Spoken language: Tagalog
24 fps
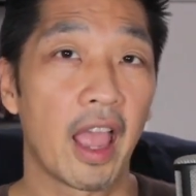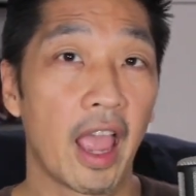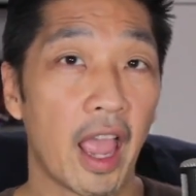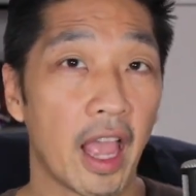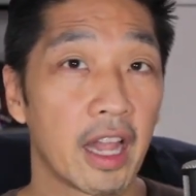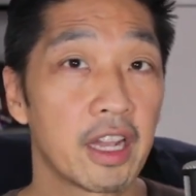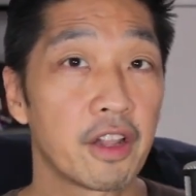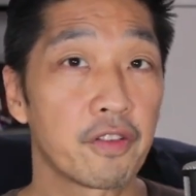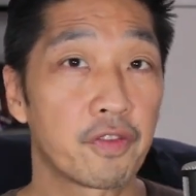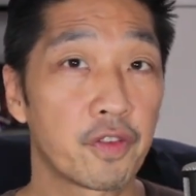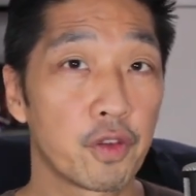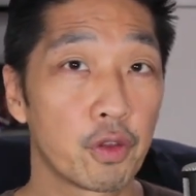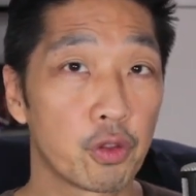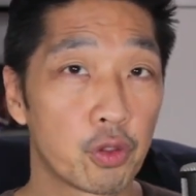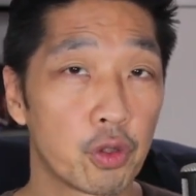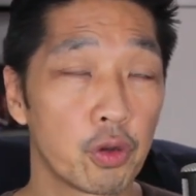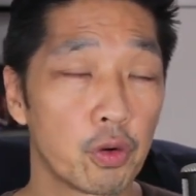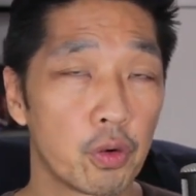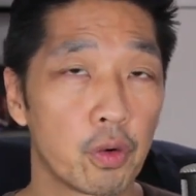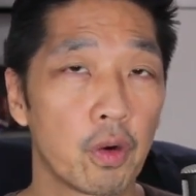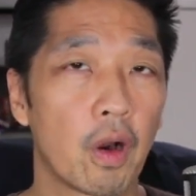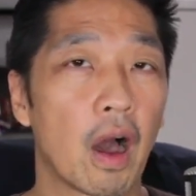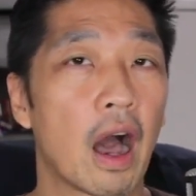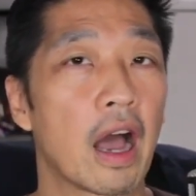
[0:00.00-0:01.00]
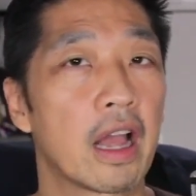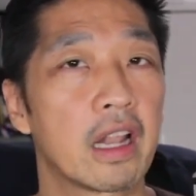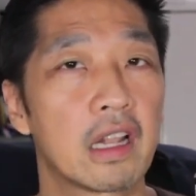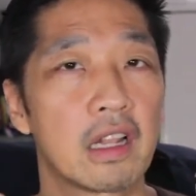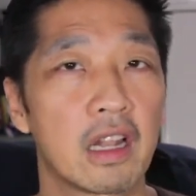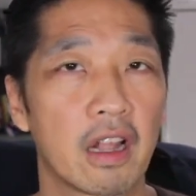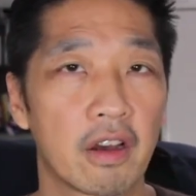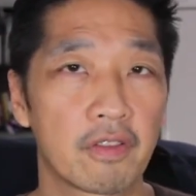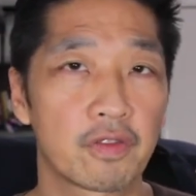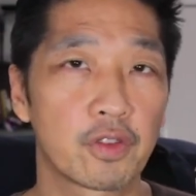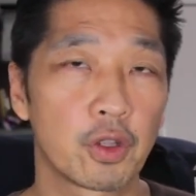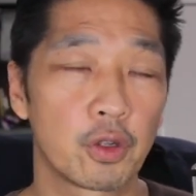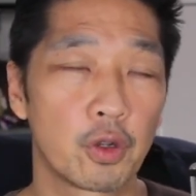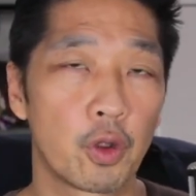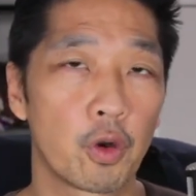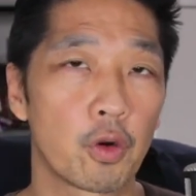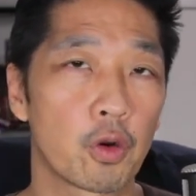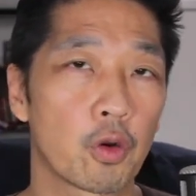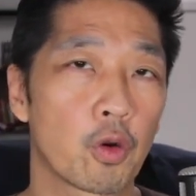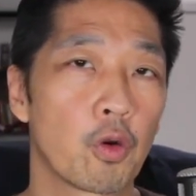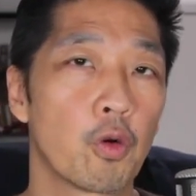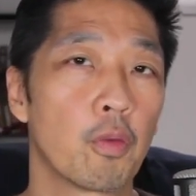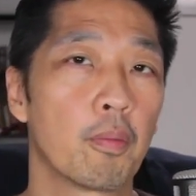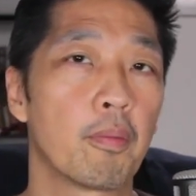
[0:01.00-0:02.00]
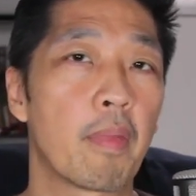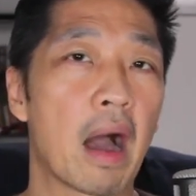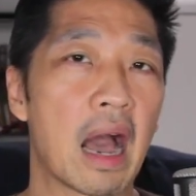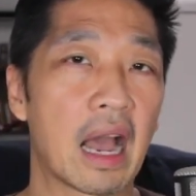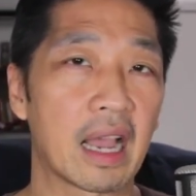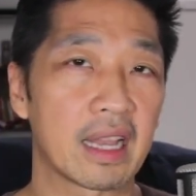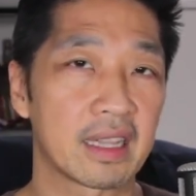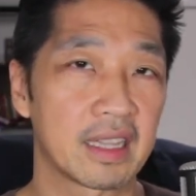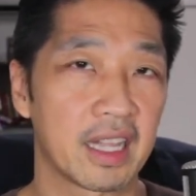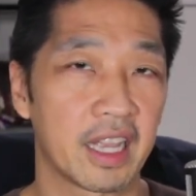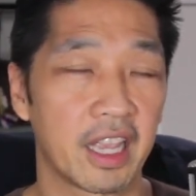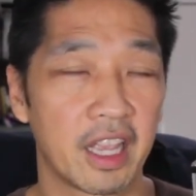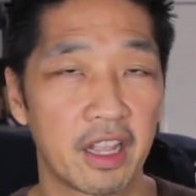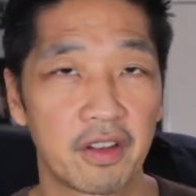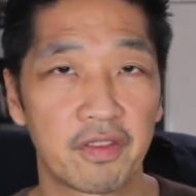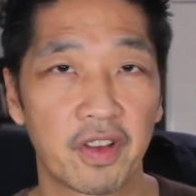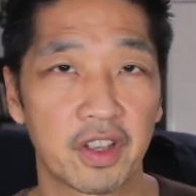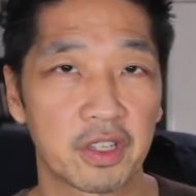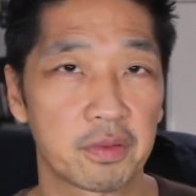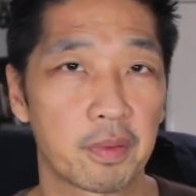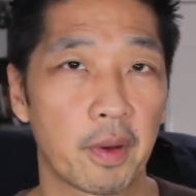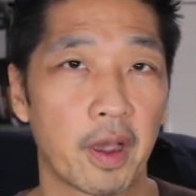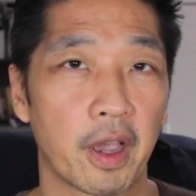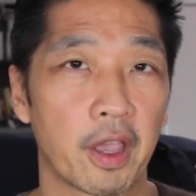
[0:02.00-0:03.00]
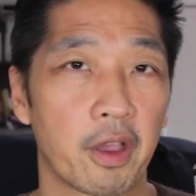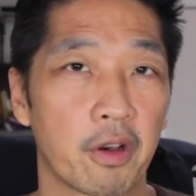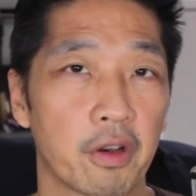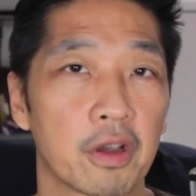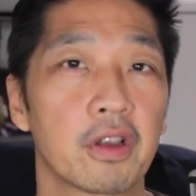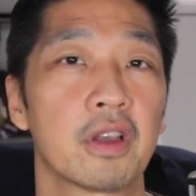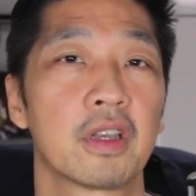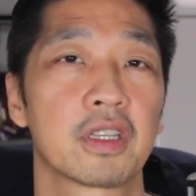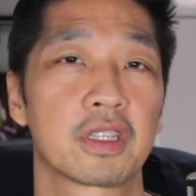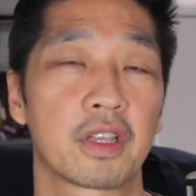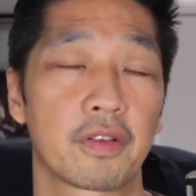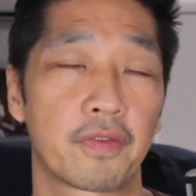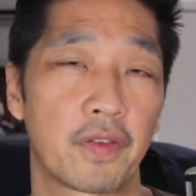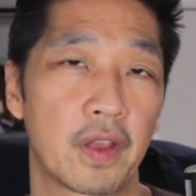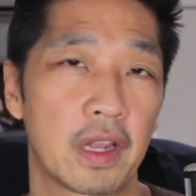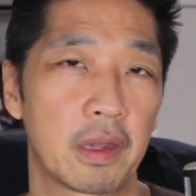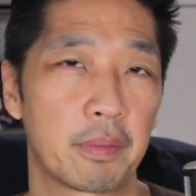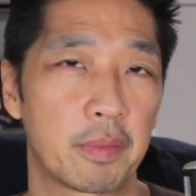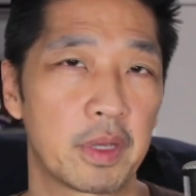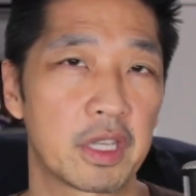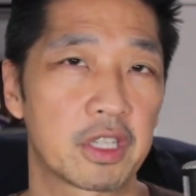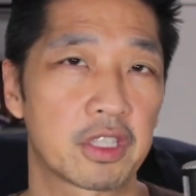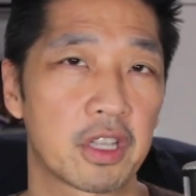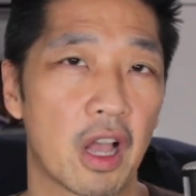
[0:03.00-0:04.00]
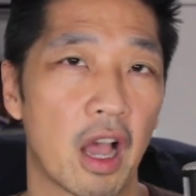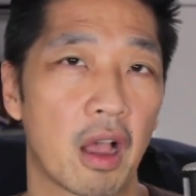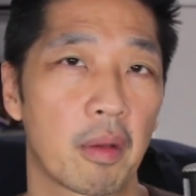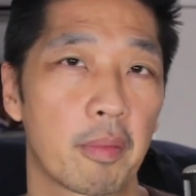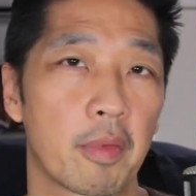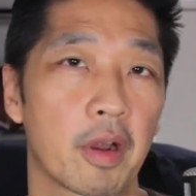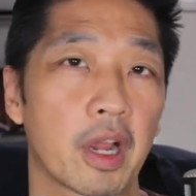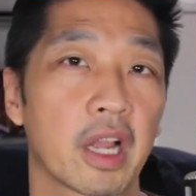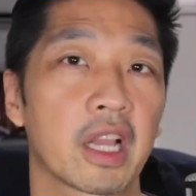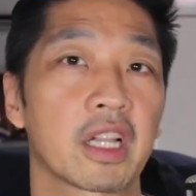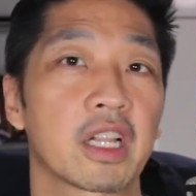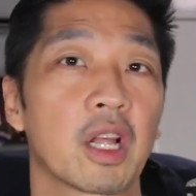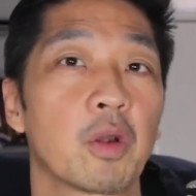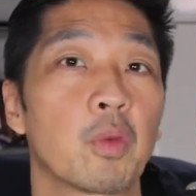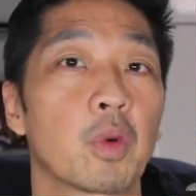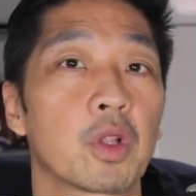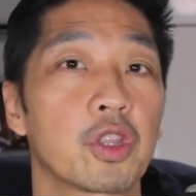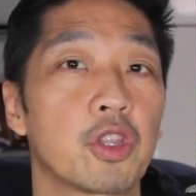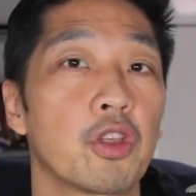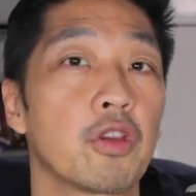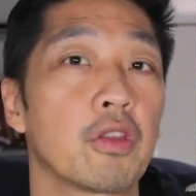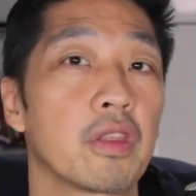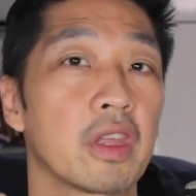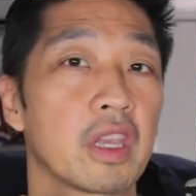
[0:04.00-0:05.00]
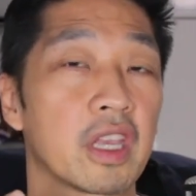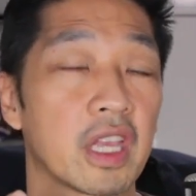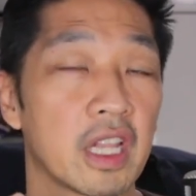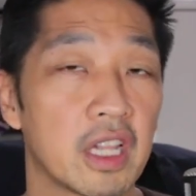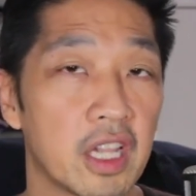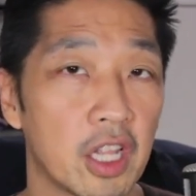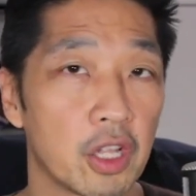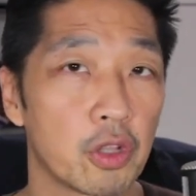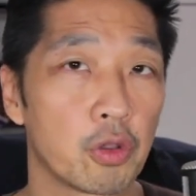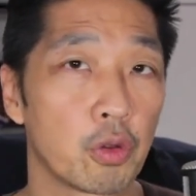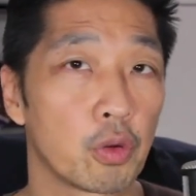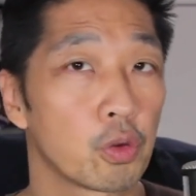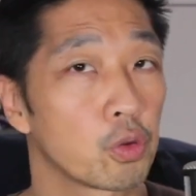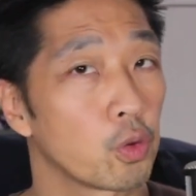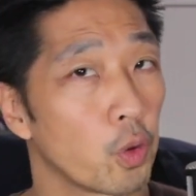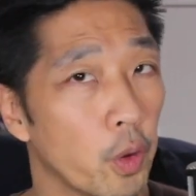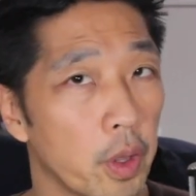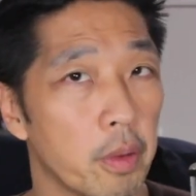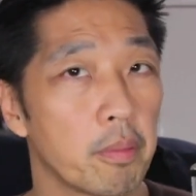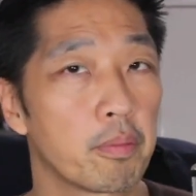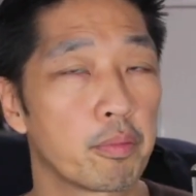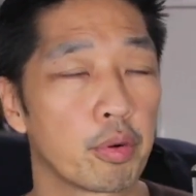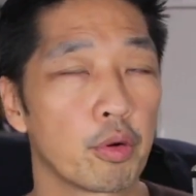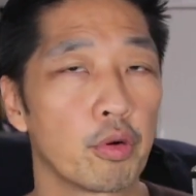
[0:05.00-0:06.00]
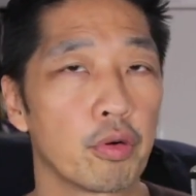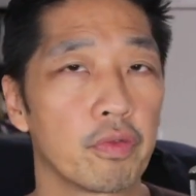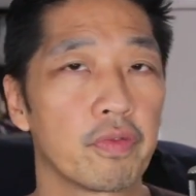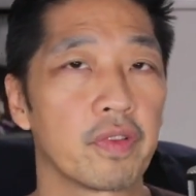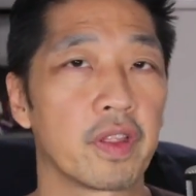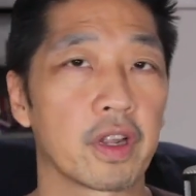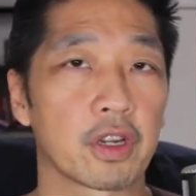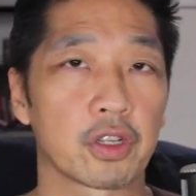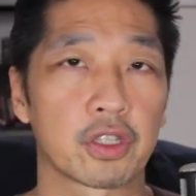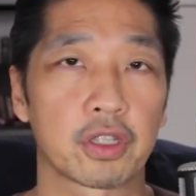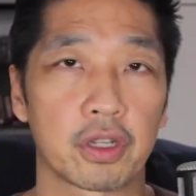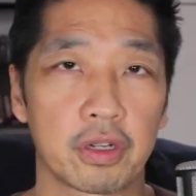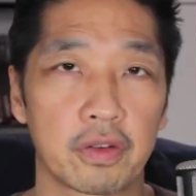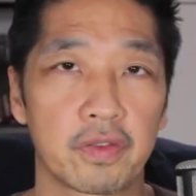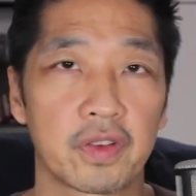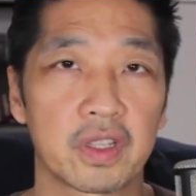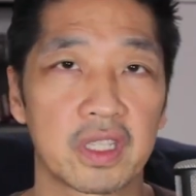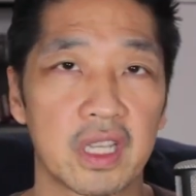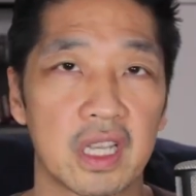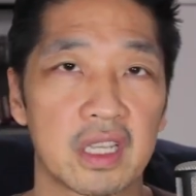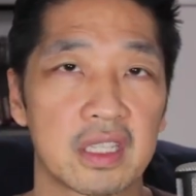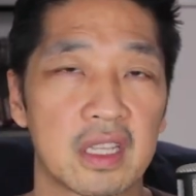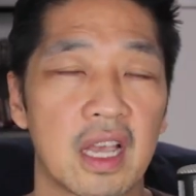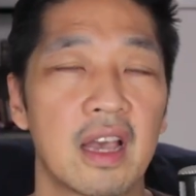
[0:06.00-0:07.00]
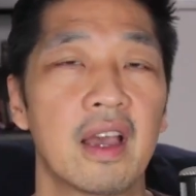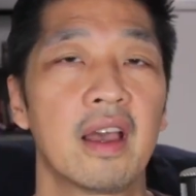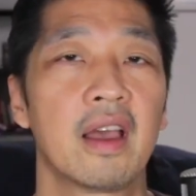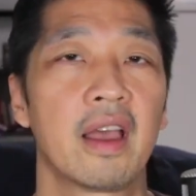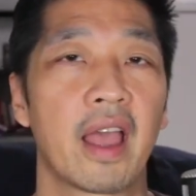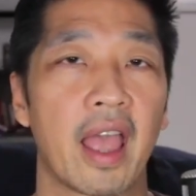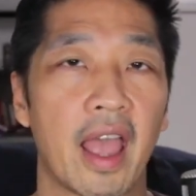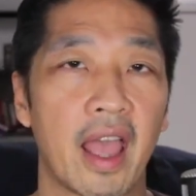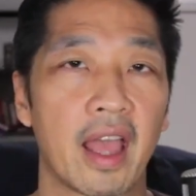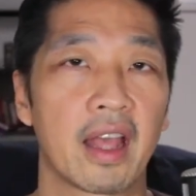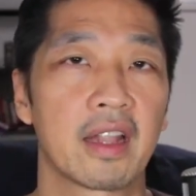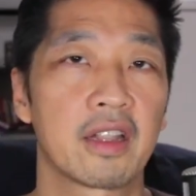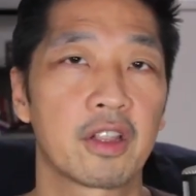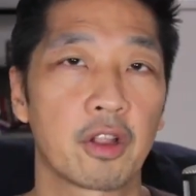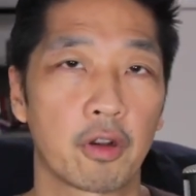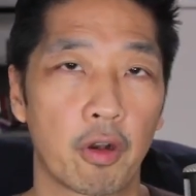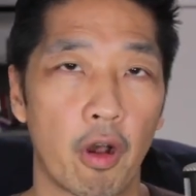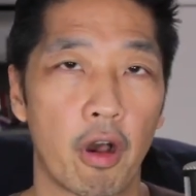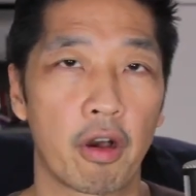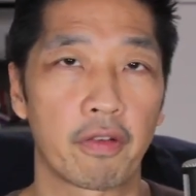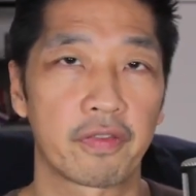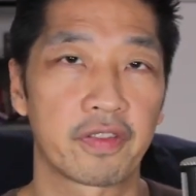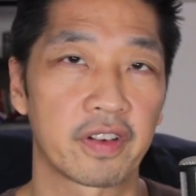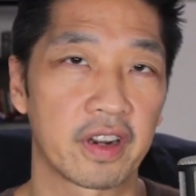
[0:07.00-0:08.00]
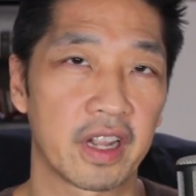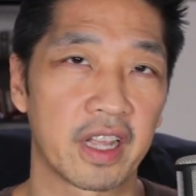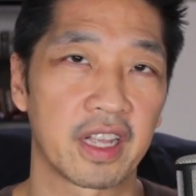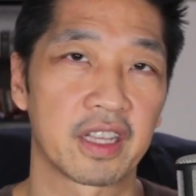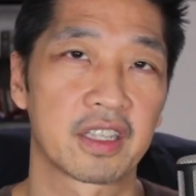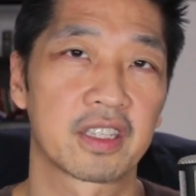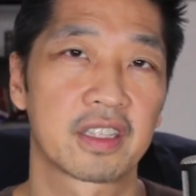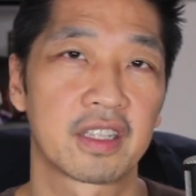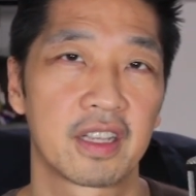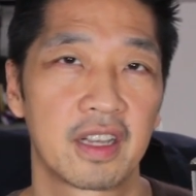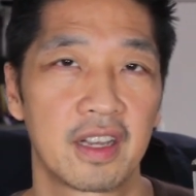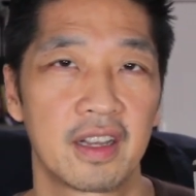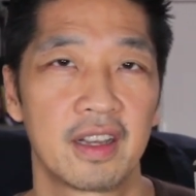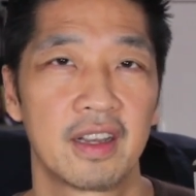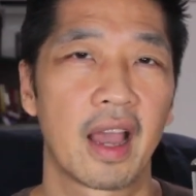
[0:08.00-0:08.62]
And if you do, I'd love to know kung bakit nag invest pa kayo sa Philippine stock market and what do you think can they do to improve their services business and their offerings.